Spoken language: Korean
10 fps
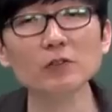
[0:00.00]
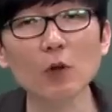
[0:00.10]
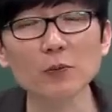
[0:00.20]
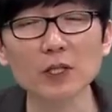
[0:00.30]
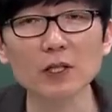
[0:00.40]

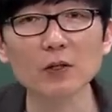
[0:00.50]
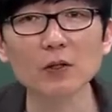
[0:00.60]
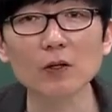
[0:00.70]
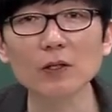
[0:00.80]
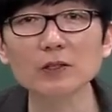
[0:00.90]
수가
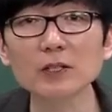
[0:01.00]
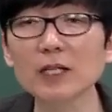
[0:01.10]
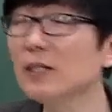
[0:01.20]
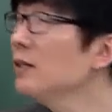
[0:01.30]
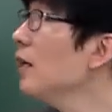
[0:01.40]
없잖아요. 자,
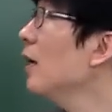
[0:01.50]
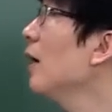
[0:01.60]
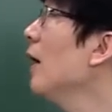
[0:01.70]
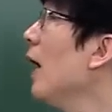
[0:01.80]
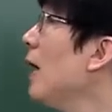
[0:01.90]
이때
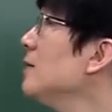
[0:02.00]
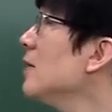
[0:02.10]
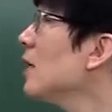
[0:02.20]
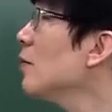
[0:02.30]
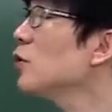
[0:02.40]
한
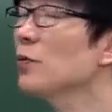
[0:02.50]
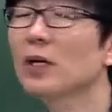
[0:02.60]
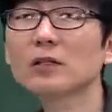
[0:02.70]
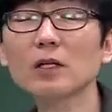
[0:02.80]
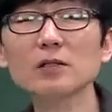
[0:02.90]
사람의
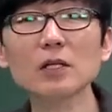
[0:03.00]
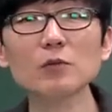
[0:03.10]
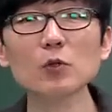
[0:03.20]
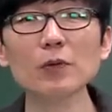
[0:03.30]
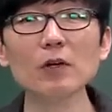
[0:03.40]
소비가 다른 사람
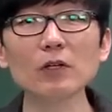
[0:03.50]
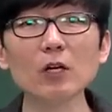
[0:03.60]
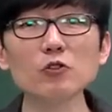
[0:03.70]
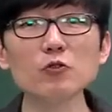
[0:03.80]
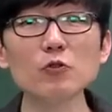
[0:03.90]
소비에
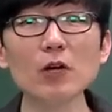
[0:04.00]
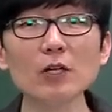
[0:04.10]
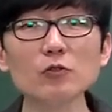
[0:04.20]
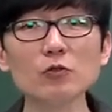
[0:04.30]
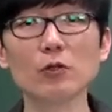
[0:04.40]
영향을 준 거야,
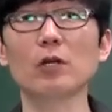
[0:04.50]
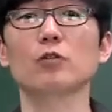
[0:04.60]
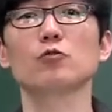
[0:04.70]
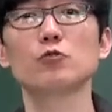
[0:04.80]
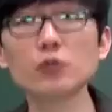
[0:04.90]
안 준 거야?
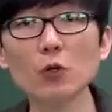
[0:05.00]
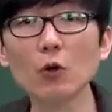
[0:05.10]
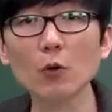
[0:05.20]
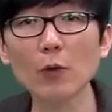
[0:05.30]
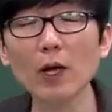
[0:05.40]

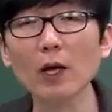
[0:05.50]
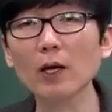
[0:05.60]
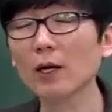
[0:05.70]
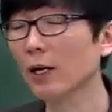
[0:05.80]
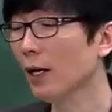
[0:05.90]
주죠. 왜?
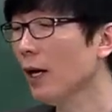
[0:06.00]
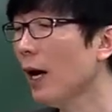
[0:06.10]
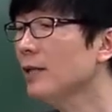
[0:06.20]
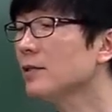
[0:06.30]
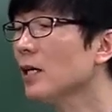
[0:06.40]

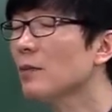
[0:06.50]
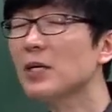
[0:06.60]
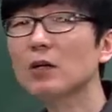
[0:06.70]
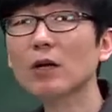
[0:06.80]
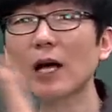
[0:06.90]
한 사람이
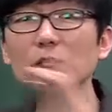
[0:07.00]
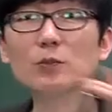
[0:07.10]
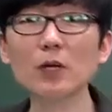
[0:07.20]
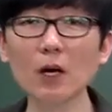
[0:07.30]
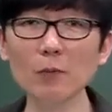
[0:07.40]
이걸
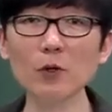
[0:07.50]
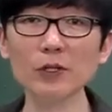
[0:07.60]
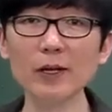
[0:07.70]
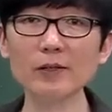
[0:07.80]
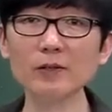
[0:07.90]
가짐감으로
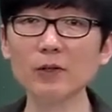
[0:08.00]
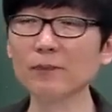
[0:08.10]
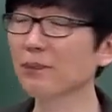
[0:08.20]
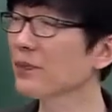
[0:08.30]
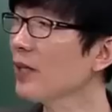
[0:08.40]
인해서
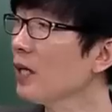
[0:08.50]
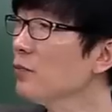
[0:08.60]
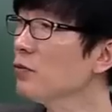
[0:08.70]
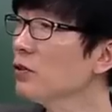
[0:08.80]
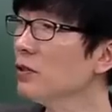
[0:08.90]

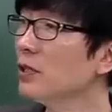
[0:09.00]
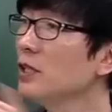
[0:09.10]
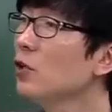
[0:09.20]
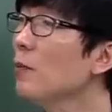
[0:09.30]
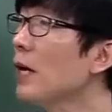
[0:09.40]
다른 분은
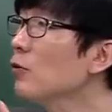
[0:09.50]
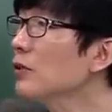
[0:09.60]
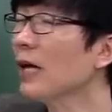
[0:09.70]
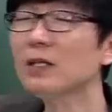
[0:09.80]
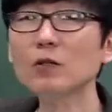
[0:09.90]
이거 말고
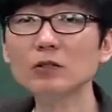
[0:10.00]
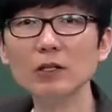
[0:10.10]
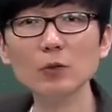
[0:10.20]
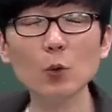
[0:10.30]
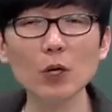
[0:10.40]
다른
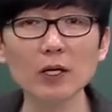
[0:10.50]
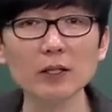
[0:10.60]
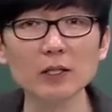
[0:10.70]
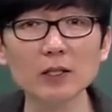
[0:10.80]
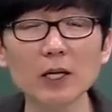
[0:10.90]
것들에서 골라야
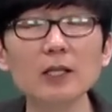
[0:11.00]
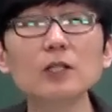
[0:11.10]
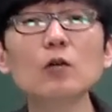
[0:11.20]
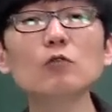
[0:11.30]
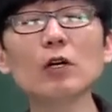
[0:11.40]
되니까.
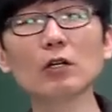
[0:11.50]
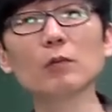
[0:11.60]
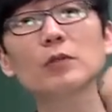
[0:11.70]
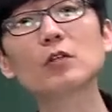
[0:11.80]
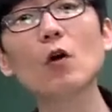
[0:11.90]
이 경우가
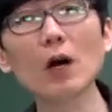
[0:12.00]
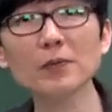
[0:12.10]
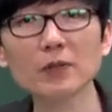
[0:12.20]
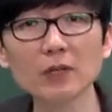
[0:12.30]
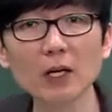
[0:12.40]
여러분
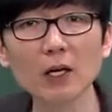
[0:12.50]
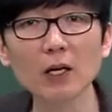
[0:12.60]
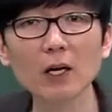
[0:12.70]
경합성이야.